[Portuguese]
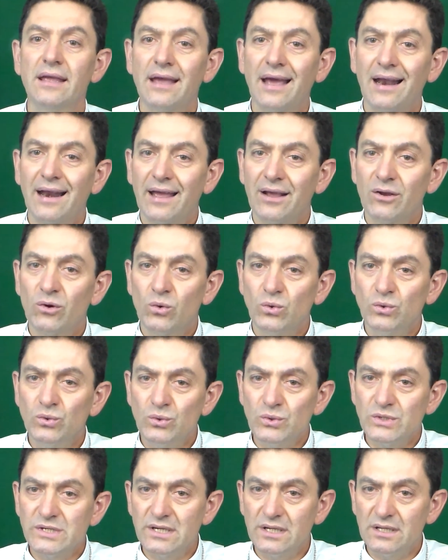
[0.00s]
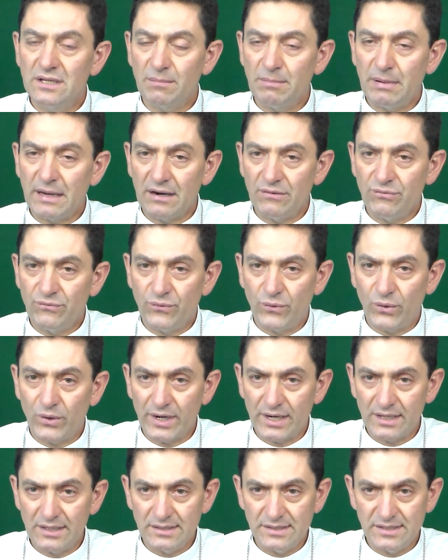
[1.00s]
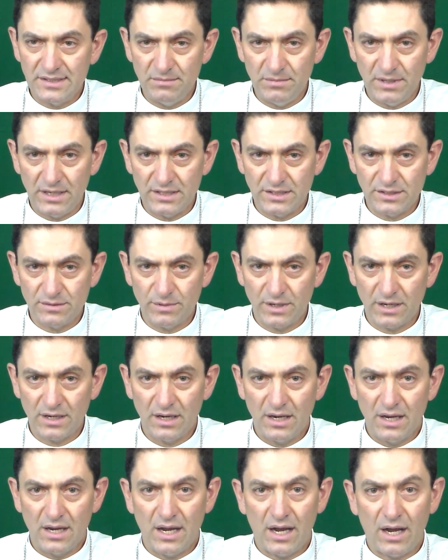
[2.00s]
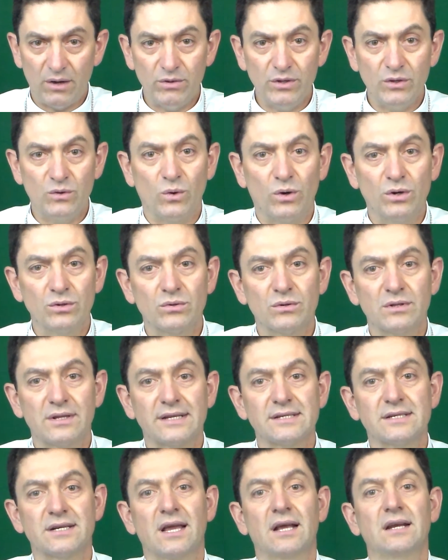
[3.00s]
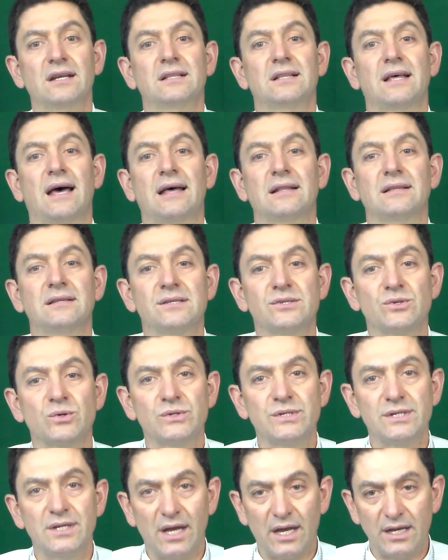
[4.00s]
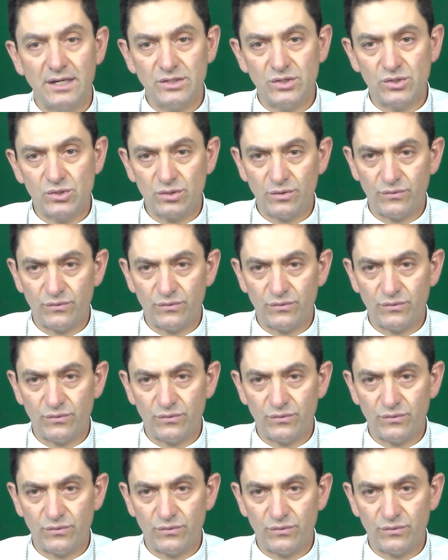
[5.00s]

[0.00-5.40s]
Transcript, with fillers: e ela é conduzida para fora de si mesma, ao encontro das realidades sociais do